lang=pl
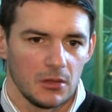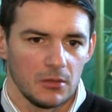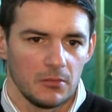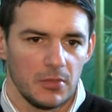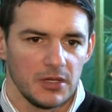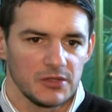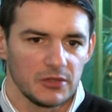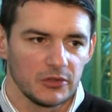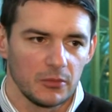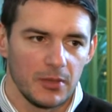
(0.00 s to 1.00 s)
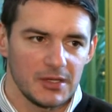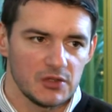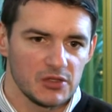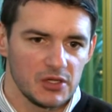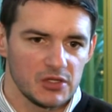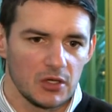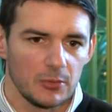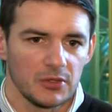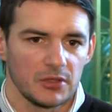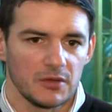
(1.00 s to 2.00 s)
E, będzie o to bardzo ciężko,
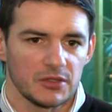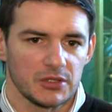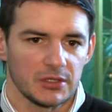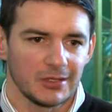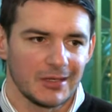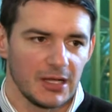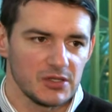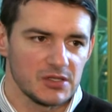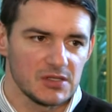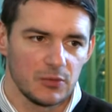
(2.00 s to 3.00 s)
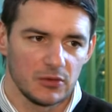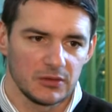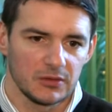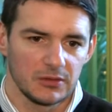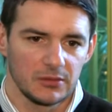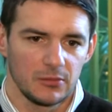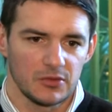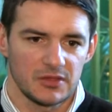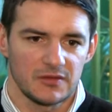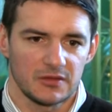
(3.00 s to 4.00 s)
ponieważ e, każdy sport e,
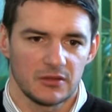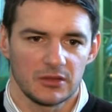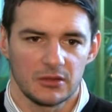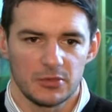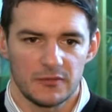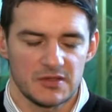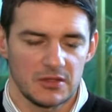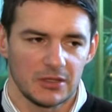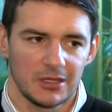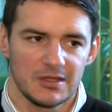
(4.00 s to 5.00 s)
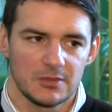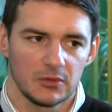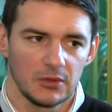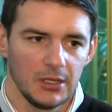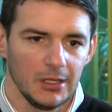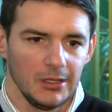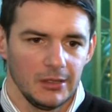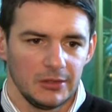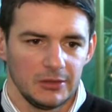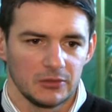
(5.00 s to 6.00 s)
poszedł w stronę profesjonalizmu
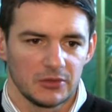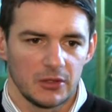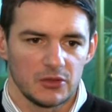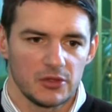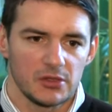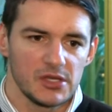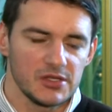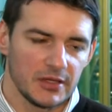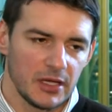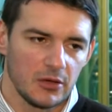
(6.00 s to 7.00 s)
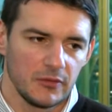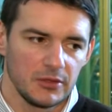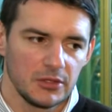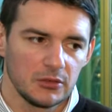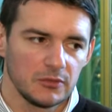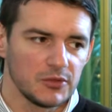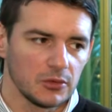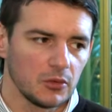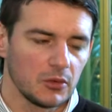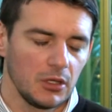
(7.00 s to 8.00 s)
i tutaj osiągnięcie takiego wyniku w
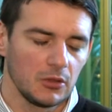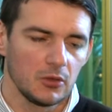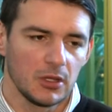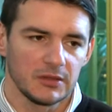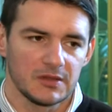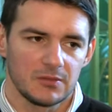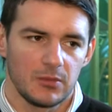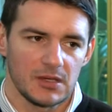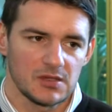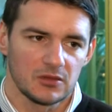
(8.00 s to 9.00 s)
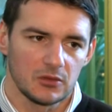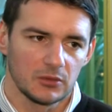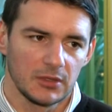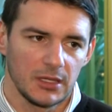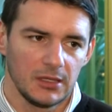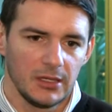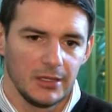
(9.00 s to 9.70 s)
ciągu kilku lat jest bardzo trudne.